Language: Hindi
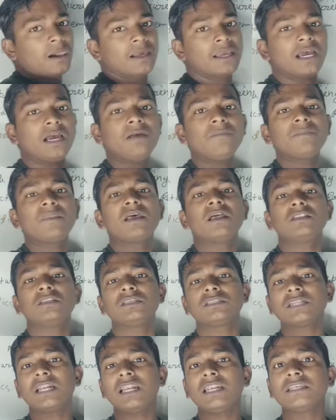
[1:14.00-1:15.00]
क्या
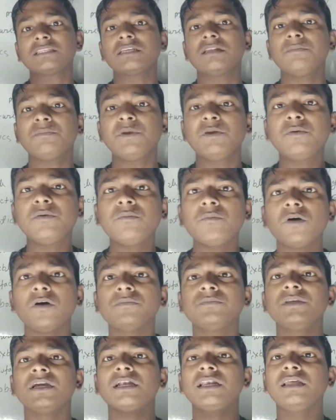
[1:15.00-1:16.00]
तीसरा लेसन बीविंग
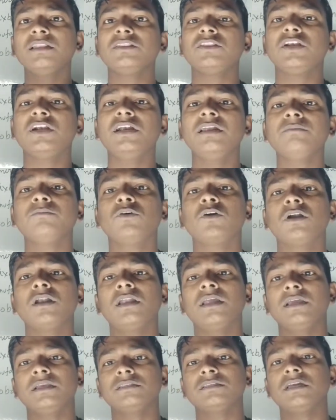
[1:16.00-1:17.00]
ऑब्जेक्ट इन थ्री
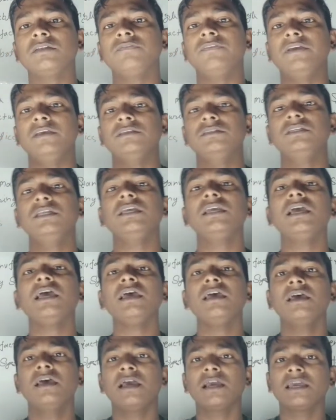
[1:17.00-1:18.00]
मॉडलिंग सरफेस ठीक है
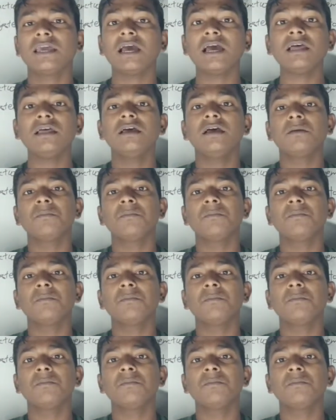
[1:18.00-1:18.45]
क्या